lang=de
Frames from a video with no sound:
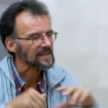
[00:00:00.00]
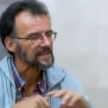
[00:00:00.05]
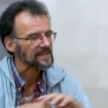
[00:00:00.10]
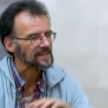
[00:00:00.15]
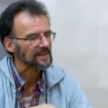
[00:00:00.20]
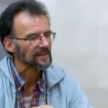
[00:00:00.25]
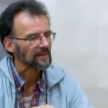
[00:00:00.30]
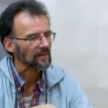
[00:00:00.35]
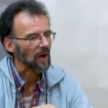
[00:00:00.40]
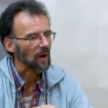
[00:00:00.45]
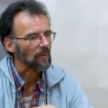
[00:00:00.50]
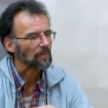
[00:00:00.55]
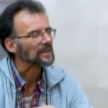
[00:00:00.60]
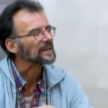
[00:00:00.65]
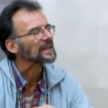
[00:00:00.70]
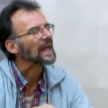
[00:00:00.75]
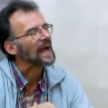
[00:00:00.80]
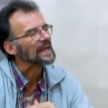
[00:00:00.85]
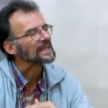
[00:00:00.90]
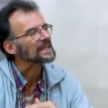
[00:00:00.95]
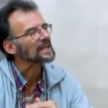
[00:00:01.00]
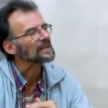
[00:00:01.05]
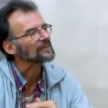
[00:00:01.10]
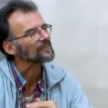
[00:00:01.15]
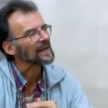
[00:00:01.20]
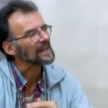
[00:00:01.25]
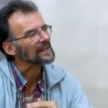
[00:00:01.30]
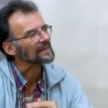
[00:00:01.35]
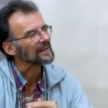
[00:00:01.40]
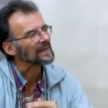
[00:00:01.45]
heißen dann Abteien,
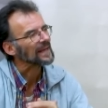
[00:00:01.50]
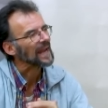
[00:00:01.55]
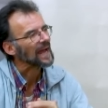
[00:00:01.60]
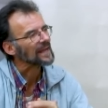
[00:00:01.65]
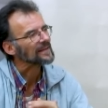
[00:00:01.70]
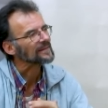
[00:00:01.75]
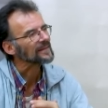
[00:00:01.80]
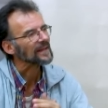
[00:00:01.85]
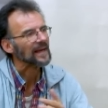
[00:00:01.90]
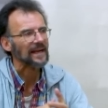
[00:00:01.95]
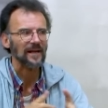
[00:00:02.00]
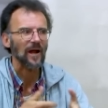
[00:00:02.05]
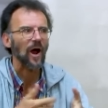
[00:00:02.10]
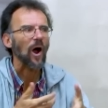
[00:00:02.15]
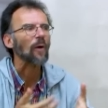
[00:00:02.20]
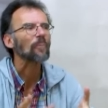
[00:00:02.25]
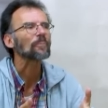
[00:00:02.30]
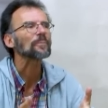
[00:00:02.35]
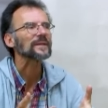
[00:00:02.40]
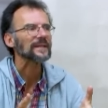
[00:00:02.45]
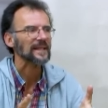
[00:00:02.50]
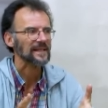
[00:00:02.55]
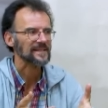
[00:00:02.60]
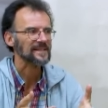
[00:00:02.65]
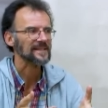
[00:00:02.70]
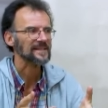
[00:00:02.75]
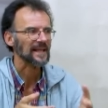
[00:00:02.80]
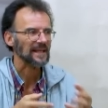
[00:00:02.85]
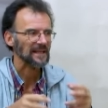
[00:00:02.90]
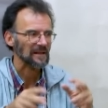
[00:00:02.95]
weil der Leiter ein Abt
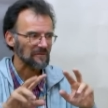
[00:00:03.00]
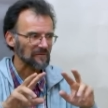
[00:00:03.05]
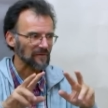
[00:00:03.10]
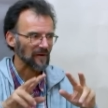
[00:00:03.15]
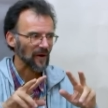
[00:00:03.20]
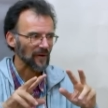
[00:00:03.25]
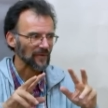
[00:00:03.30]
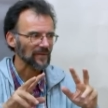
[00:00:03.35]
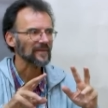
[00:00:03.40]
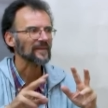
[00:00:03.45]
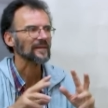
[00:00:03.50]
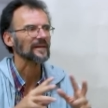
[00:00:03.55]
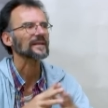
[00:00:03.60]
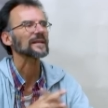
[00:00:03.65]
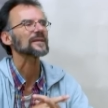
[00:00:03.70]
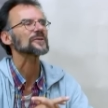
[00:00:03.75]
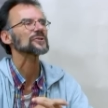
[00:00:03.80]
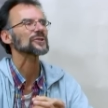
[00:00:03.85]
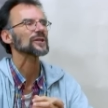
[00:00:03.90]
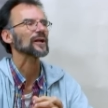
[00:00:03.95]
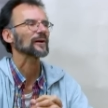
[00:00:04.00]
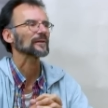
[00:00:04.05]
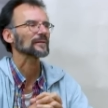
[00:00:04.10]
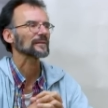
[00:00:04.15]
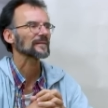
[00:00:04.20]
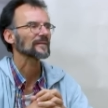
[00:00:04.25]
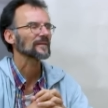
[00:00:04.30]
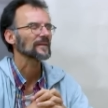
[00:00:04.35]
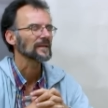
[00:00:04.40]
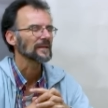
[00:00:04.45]
ist, eine ah.
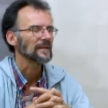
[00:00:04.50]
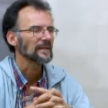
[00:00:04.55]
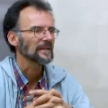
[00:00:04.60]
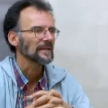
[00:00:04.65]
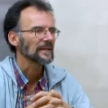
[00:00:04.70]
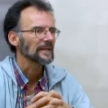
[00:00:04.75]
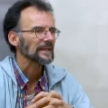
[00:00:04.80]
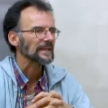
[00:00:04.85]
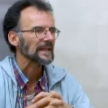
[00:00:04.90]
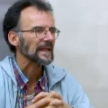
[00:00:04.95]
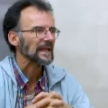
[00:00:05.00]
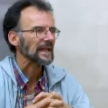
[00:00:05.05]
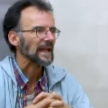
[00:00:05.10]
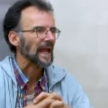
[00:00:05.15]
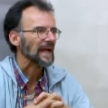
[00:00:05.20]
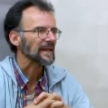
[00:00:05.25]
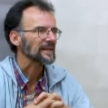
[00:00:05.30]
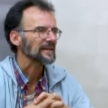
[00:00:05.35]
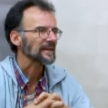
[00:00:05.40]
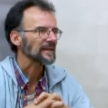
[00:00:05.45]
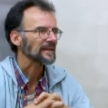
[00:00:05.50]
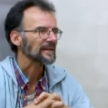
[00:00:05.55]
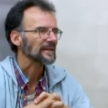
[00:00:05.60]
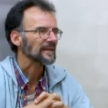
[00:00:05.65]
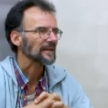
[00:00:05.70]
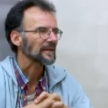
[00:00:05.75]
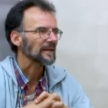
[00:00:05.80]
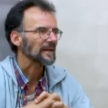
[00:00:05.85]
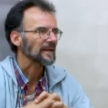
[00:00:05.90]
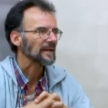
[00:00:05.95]
Vatergestalt. Ja. Die
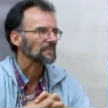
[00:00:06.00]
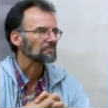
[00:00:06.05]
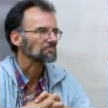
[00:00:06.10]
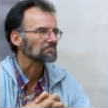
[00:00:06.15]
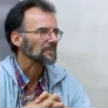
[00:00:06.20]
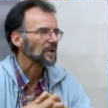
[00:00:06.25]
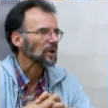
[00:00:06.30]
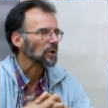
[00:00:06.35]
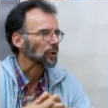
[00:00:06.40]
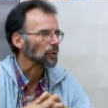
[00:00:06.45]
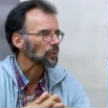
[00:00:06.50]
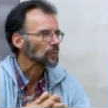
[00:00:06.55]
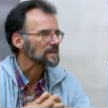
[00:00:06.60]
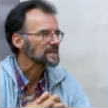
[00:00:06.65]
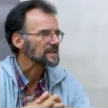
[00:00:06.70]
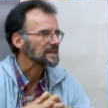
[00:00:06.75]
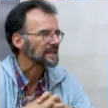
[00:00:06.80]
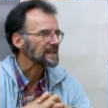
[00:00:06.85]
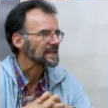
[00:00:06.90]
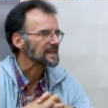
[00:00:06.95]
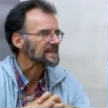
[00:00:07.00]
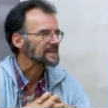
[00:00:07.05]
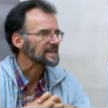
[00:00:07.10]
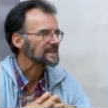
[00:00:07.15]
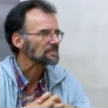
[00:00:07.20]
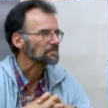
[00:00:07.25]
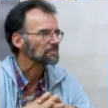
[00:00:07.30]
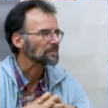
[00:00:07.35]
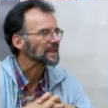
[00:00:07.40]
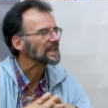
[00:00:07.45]
kleineren äh, Klöster
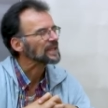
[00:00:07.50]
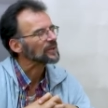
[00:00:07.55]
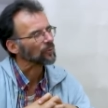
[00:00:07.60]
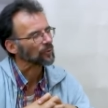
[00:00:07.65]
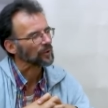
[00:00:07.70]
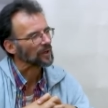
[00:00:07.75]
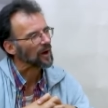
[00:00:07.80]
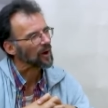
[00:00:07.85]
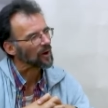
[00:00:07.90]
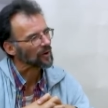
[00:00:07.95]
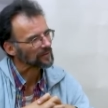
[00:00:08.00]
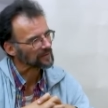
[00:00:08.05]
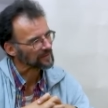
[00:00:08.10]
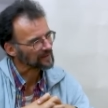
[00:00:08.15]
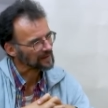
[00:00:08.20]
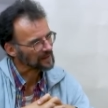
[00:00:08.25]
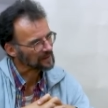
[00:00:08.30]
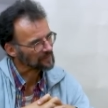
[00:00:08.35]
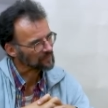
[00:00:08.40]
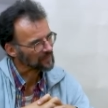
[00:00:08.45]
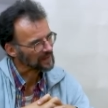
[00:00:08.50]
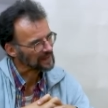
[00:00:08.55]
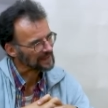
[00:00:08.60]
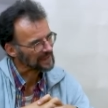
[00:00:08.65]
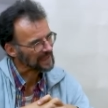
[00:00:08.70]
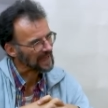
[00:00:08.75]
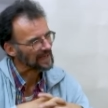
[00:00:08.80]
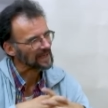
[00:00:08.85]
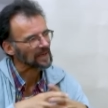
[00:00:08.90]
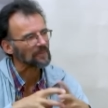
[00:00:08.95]
hießen Priorate, weil
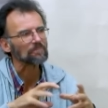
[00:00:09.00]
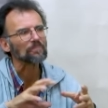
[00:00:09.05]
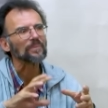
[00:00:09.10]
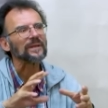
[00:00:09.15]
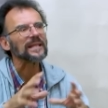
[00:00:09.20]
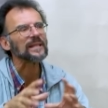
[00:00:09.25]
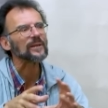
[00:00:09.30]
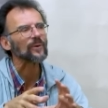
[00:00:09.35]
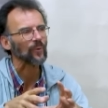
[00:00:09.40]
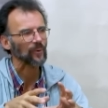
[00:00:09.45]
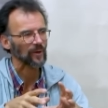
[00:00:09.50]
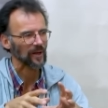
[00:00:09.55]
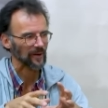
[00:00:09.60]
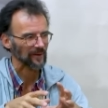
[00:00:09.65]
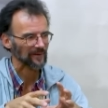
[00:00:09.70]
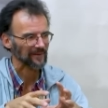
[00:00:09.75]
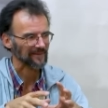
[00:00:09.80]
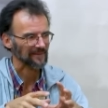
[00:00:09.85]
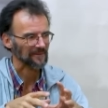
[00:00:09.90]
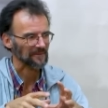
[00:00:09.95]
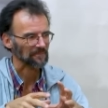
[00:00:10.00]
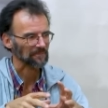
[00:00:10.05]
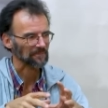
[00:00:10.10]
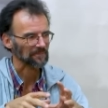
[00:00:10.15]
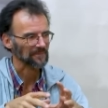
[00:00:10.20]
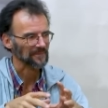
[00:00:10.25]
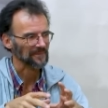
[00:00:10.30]
die einen Prior hatten.